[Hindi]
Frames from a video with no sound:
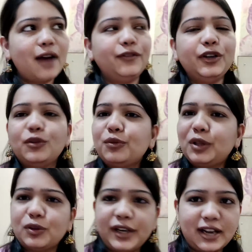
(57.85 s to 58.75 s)

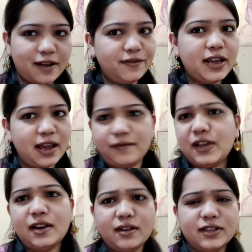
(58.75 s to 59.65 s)
आफ्टरनून में थोड़ी काफ़ी
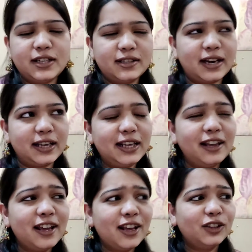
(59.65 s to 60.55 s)
हैवी एनर्जीज
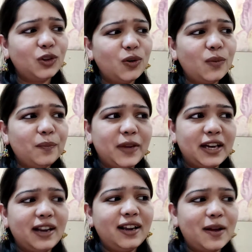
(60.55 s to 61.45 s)
रही तो
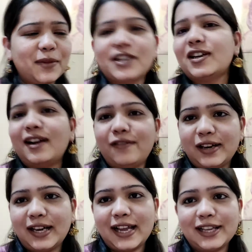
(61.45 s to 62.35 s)
मेरा एक हमेशा का
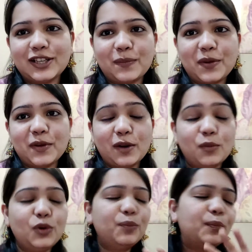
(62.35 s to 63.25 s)
फंडा है कि जब भी मेरा
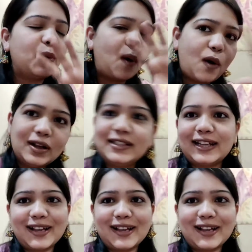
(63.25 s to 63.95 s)
मूड बहुत